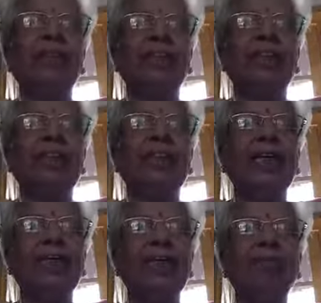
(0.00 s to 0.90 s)
वर्णन किया
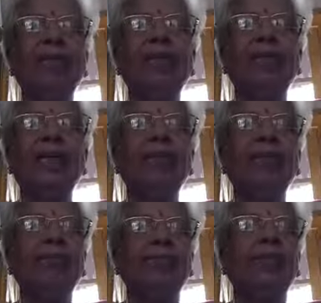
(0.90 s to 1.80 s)
है जब दंडक
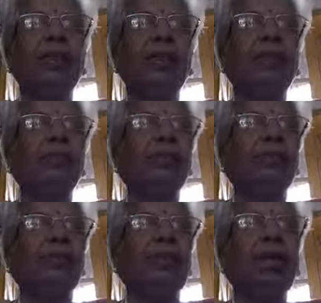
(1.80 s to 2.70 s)
छंद के
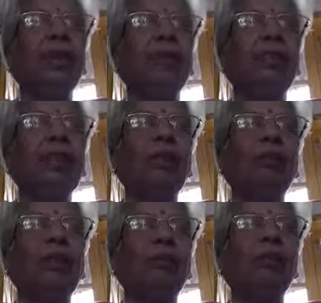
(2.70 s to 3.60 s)
का निर्वचन
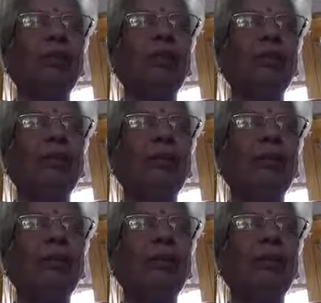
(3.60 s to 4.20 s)
होगा तो उस पर कुछ